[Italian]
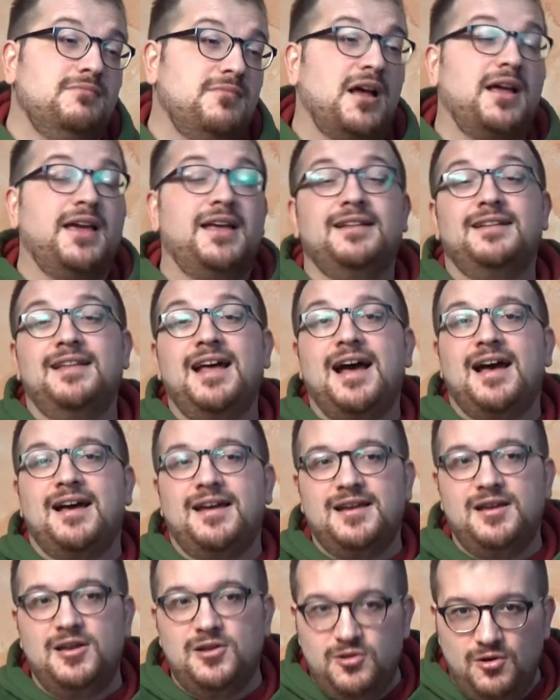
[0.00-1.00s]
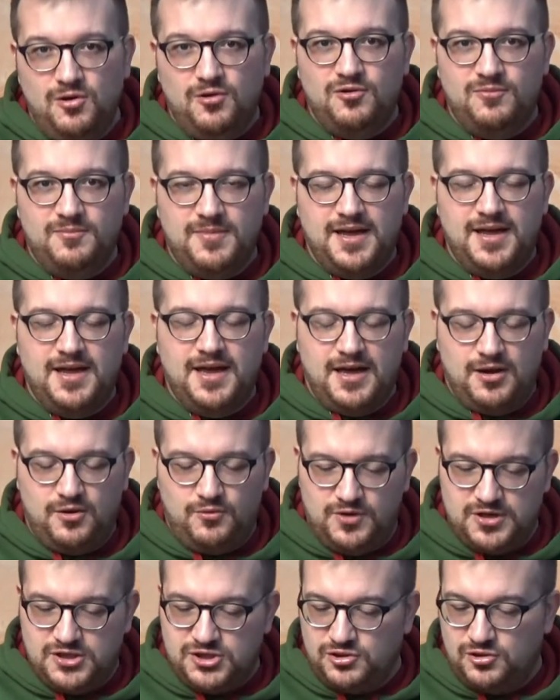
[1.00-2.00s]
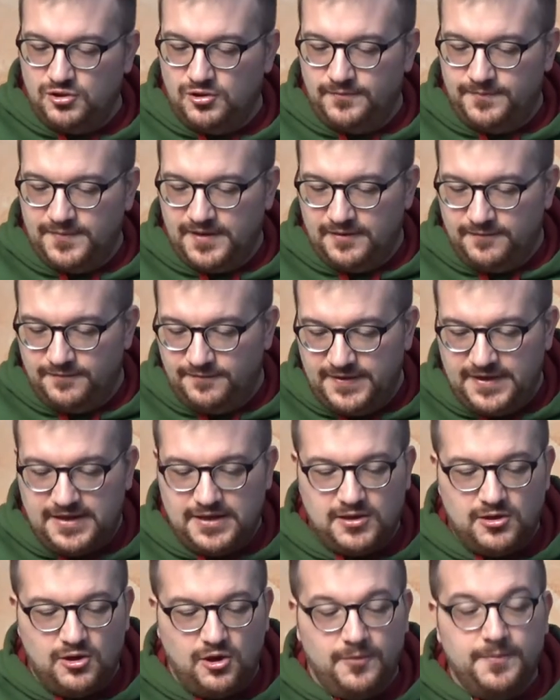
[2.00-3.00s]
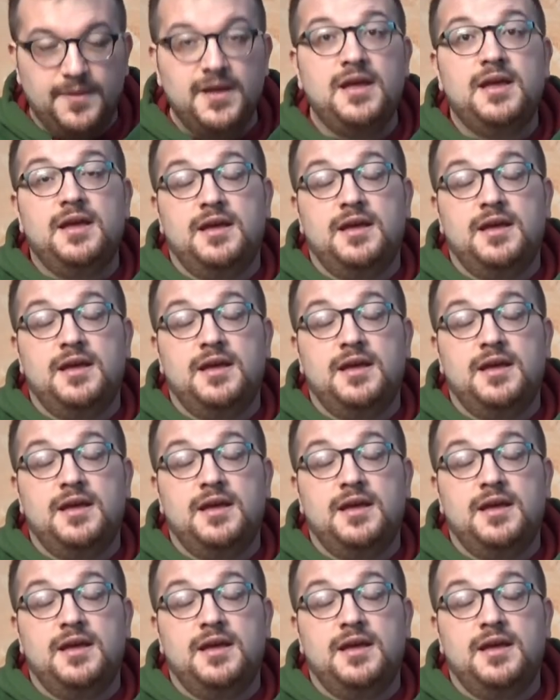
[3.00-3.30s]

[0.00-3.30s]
mm, che dà il nome a questo vino,